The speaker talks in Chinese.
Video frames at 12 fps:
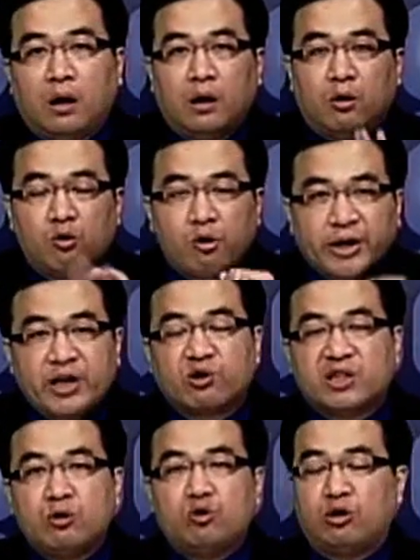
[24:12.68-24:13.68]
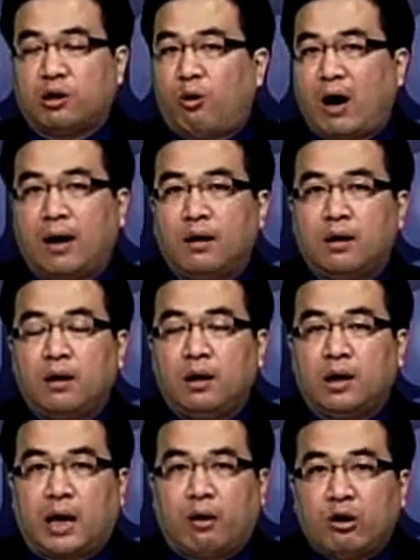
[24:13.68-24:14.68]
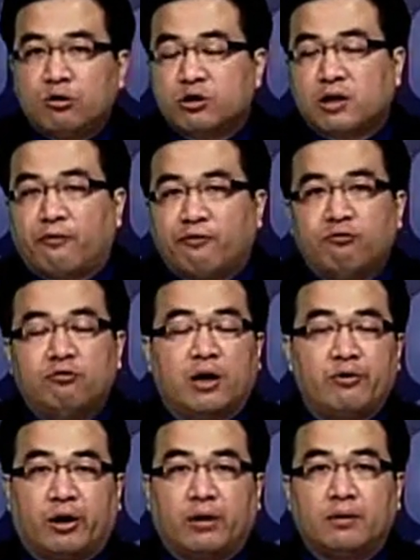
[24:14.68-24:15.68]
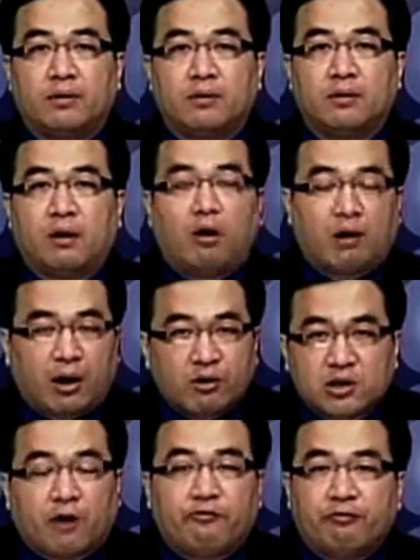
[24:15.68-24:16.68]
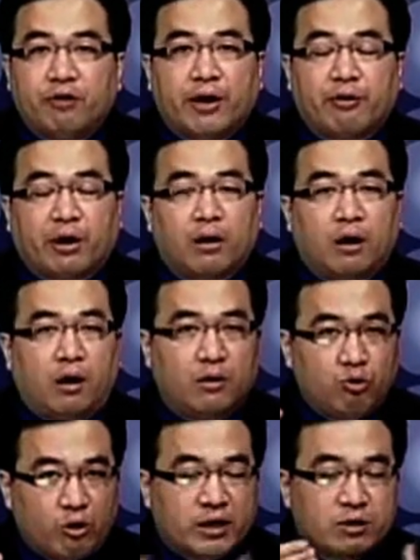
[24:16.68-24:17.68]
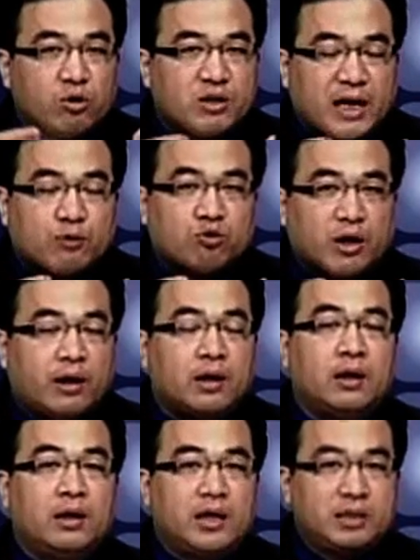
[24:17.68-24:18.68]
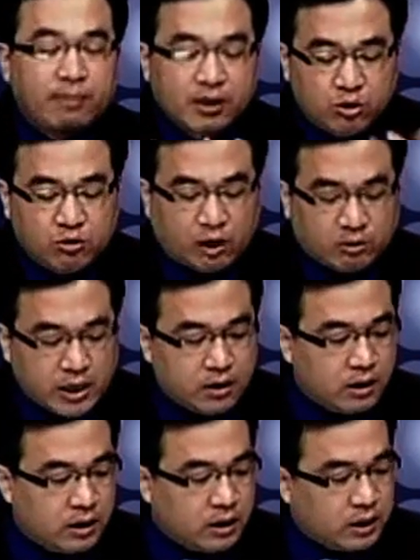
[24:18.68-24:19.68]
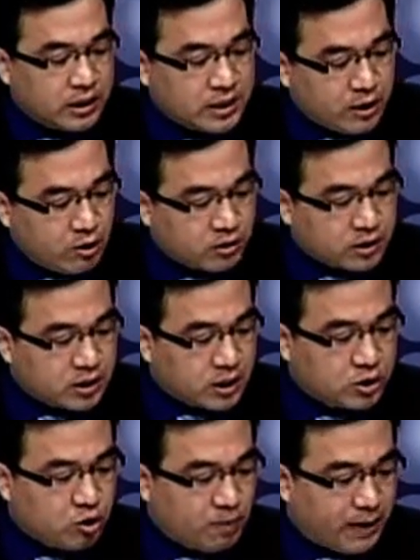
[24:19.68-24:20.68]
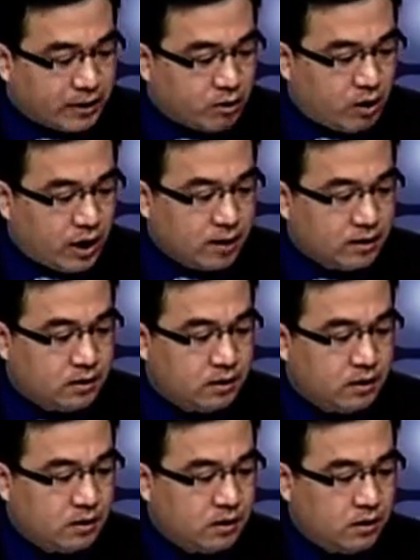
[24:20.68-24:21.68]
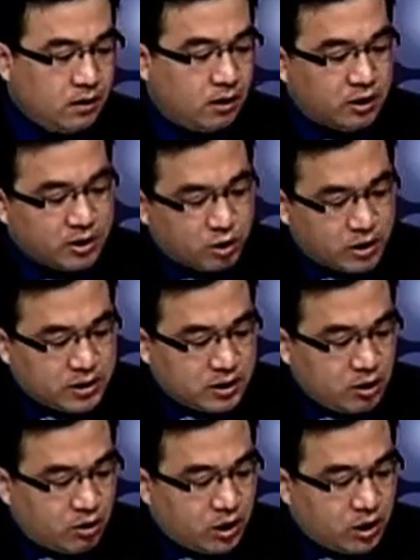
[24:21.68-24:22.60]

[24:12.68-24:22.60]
如果你有兴趣的话，赶快去找服务人员哦，赶快找服务人员哦。如果你是我家族成员，你起码求导定。你现在用的是这个旧版的话，哦，你说你是用